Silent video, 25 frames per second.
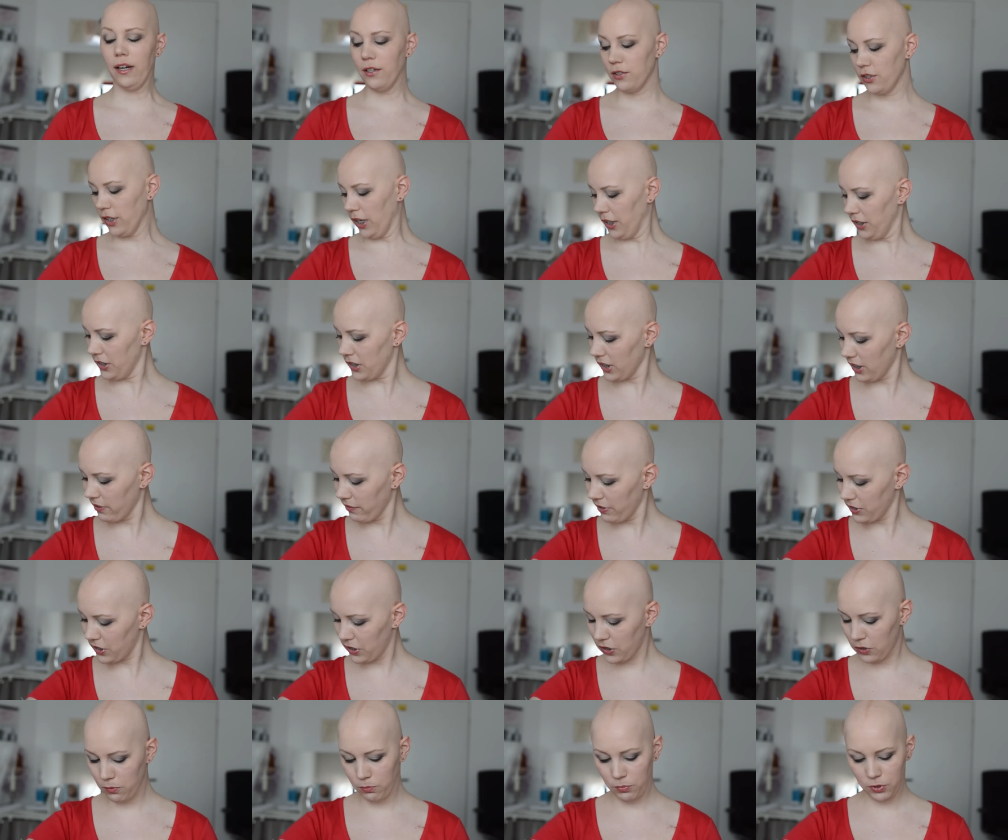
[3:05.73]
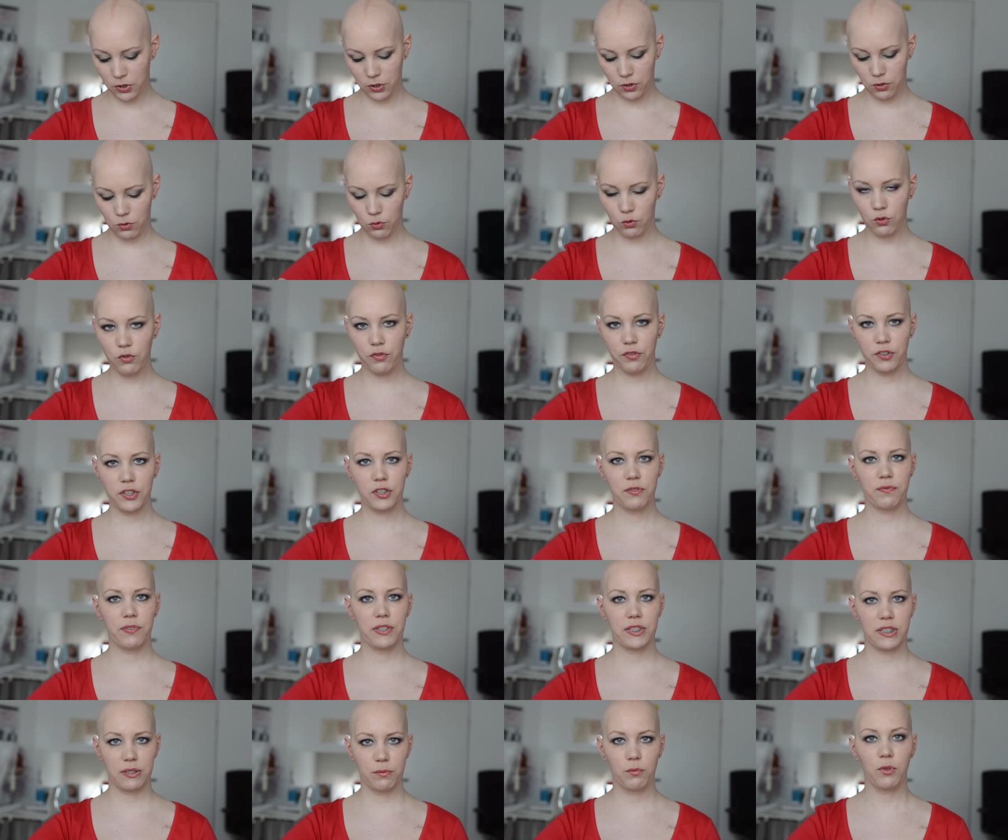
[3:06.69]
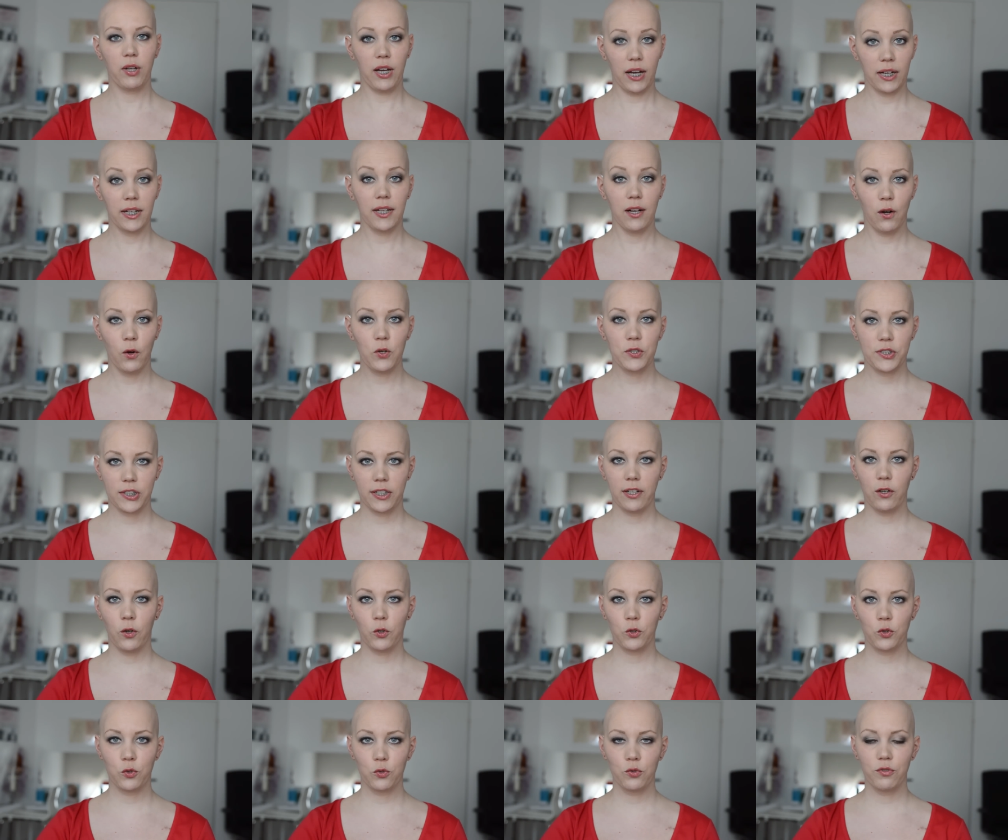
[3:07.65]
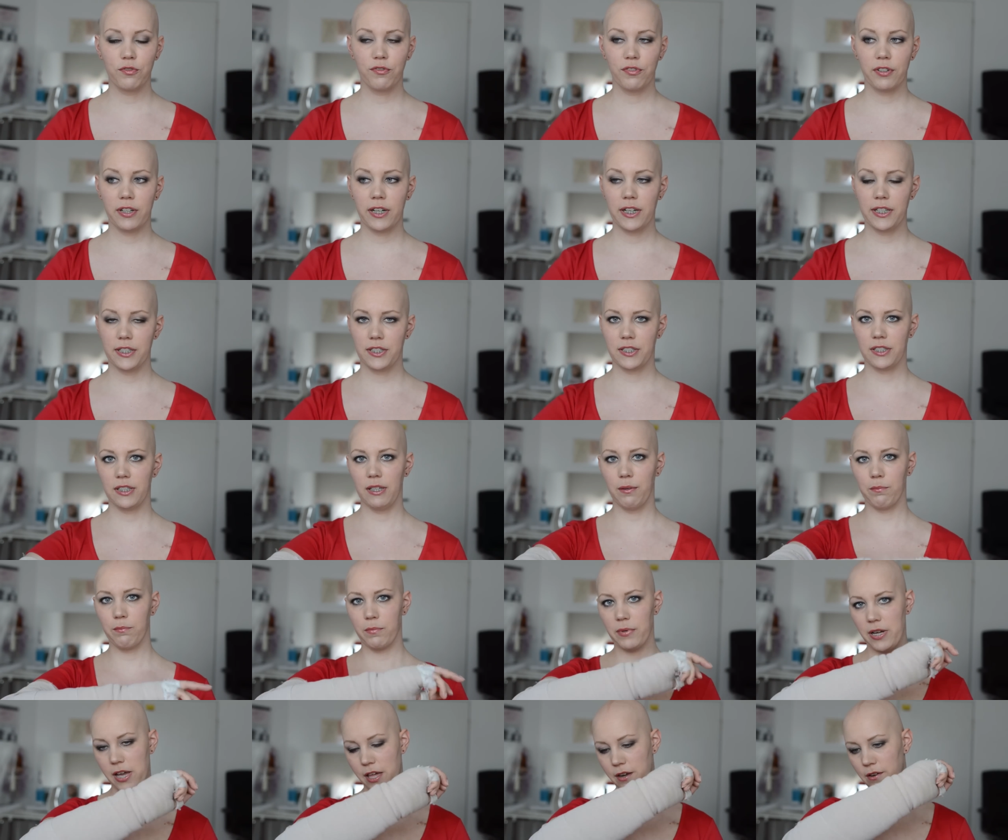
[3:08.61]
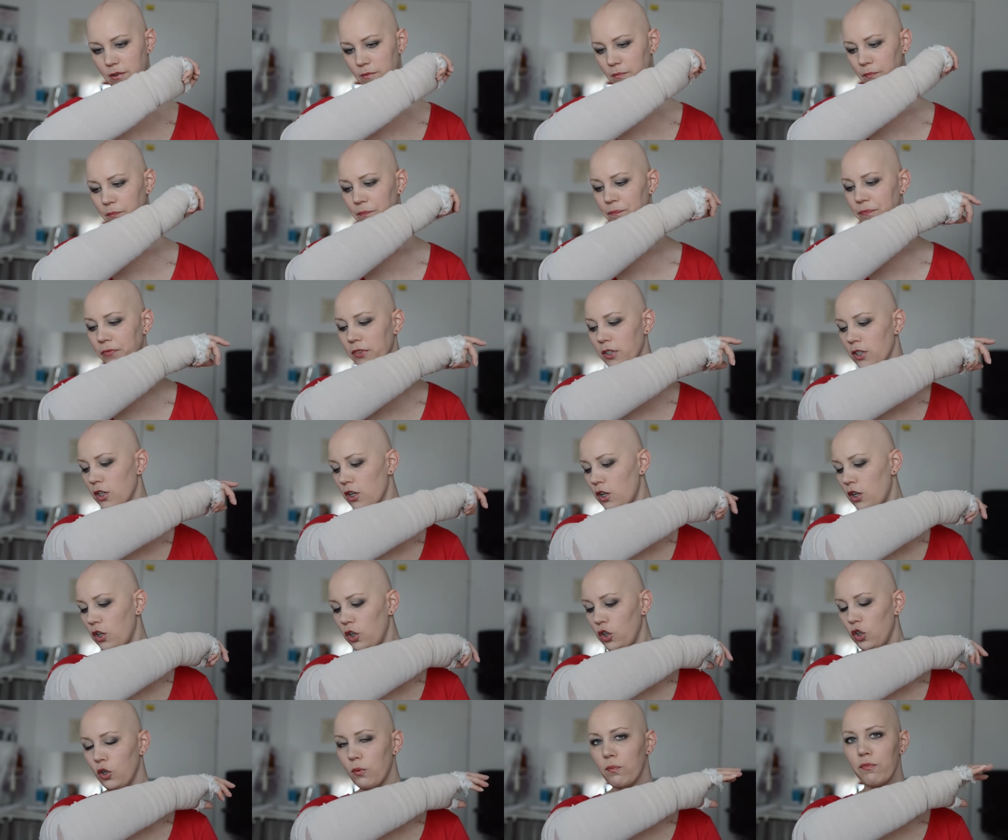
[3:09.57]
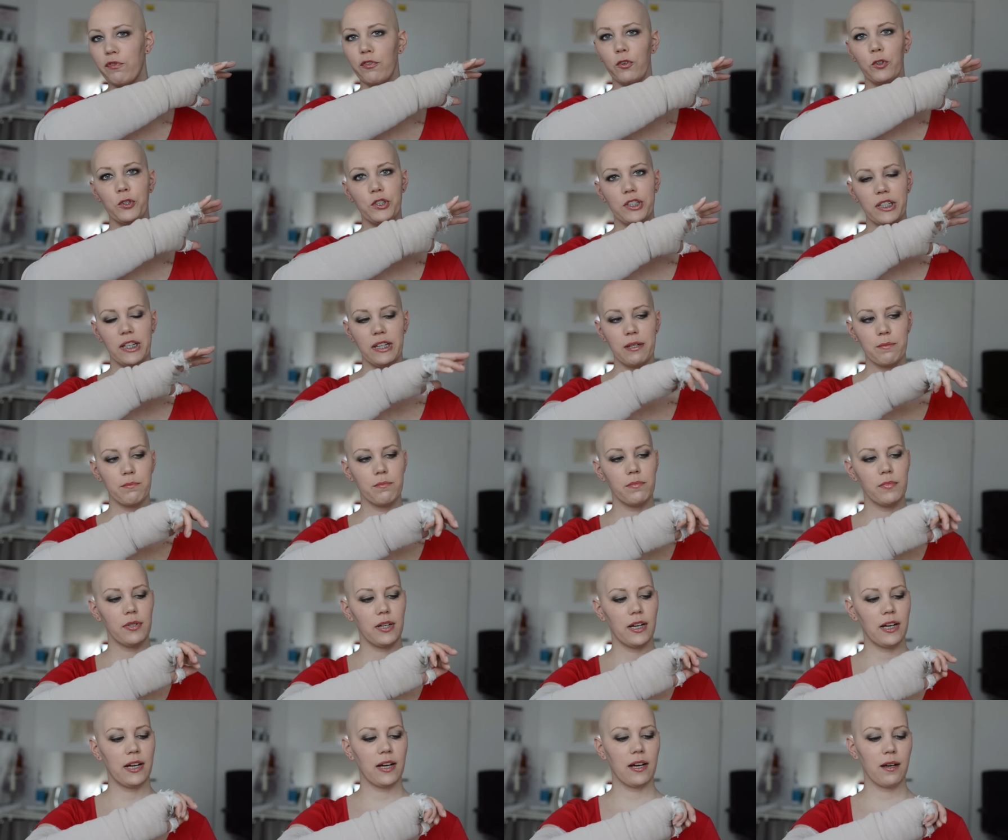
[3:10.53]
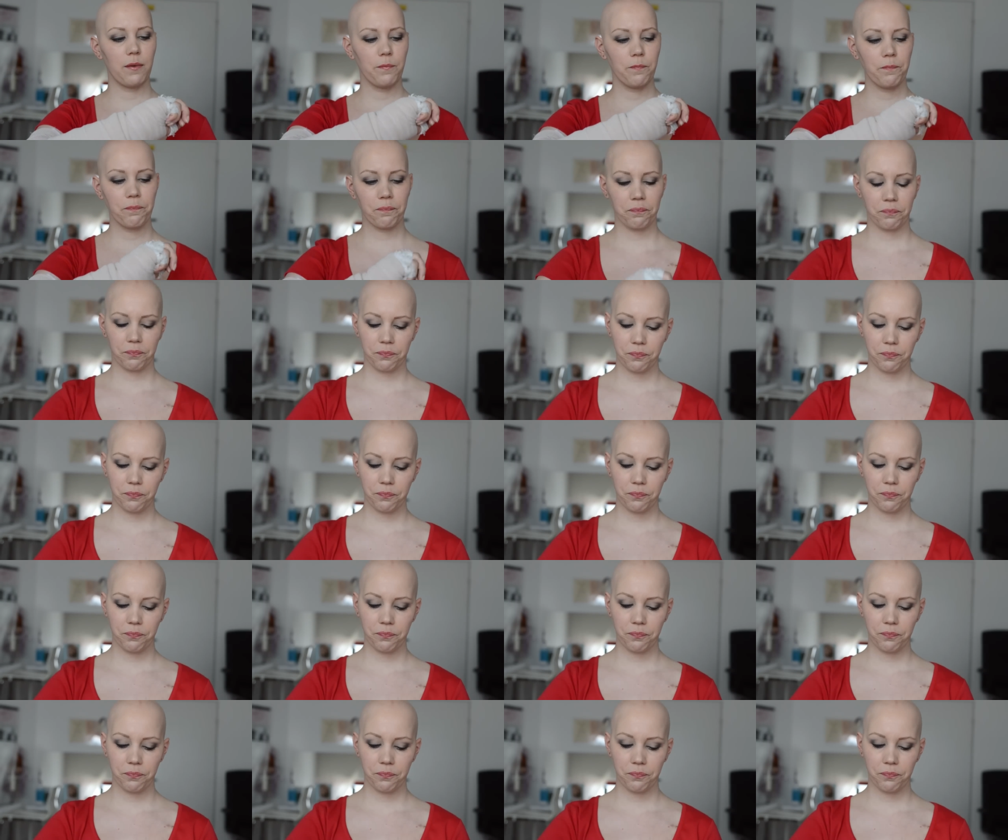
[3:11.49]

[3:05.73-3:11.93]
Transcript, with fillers: Das Einzige, was jetzt ein bisschen doof ist, was im Krankenhaus dann auch doof war, ist eben mein Lymphödem arm,